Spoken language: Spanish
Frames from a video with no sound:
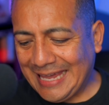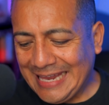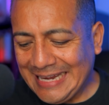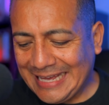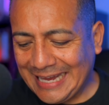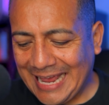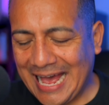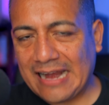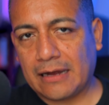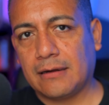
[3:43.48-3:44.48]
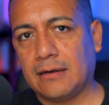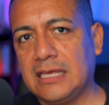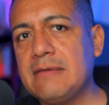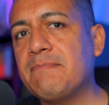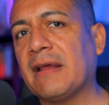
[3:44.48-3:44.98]
El crear
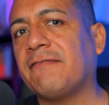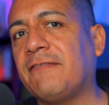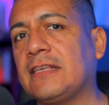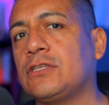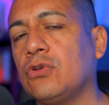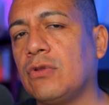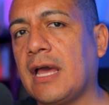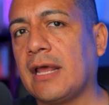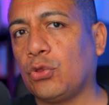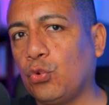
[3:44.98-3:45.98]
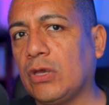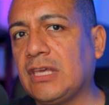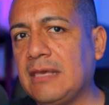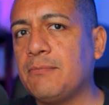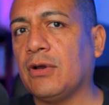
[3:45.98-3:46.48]
y perfeccionar tu
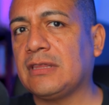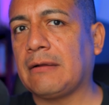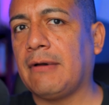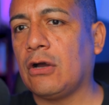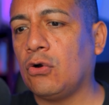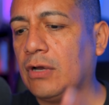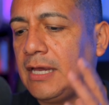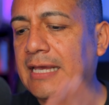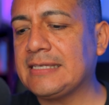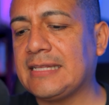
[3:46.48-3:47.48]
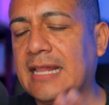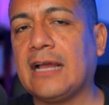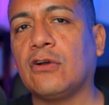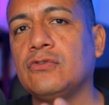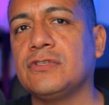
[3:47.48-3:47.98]
equipo de trabajo es la
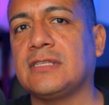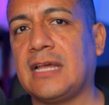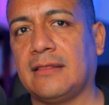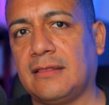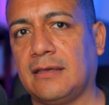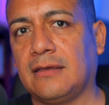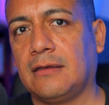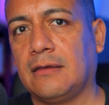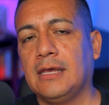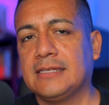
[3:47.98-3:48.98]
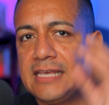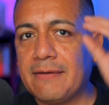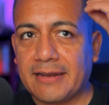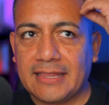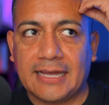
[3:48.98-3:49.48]
constante si es
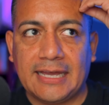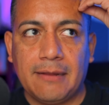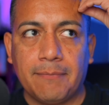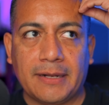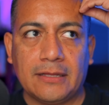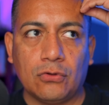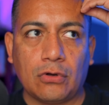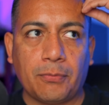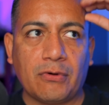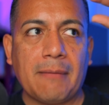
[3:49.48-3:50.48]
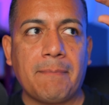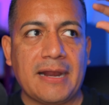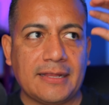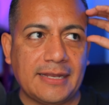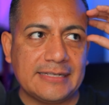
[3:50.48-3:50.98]
verdad que el emprendedor, por una
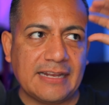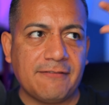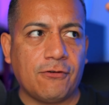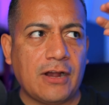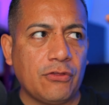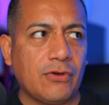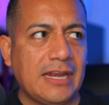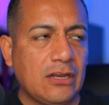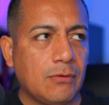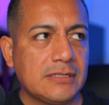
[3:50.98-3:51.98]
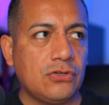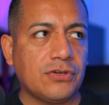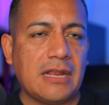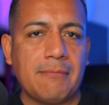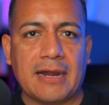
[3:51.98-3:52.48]
parte, tiene que estar enfocado en la innovación
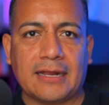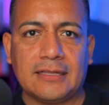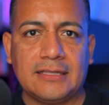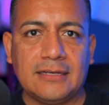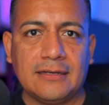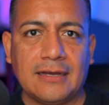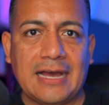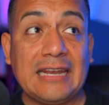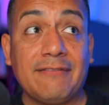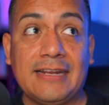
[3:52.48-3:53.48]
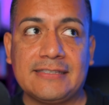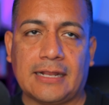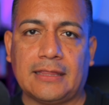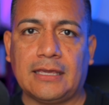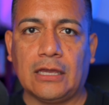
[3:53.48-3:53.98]
y el marketing a nivel
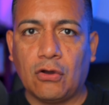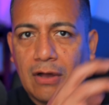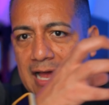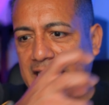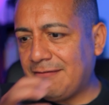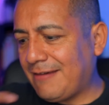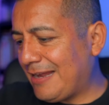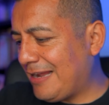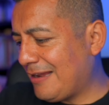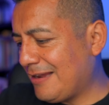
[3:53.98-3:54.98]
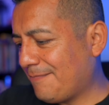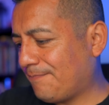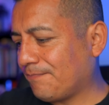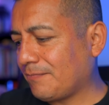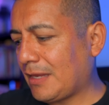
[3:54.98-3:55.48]
estratégico, a nivel
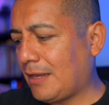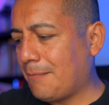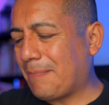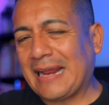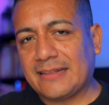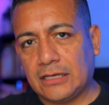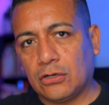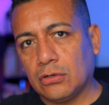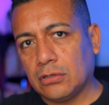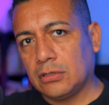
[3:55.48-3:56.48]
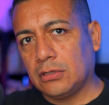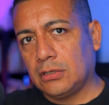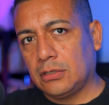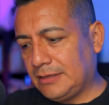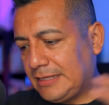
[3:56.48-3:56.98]
práctico,
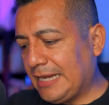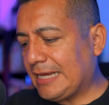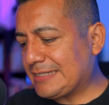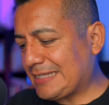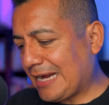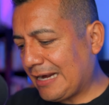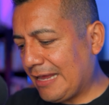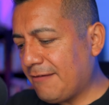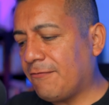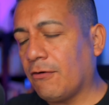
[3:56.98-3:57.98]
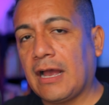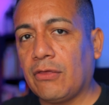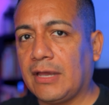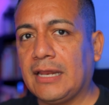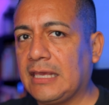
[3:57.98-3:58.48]
tiene que estar enfocado
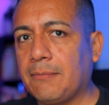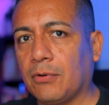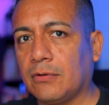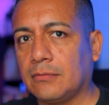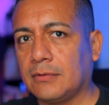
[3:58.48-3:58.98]
en el equipo.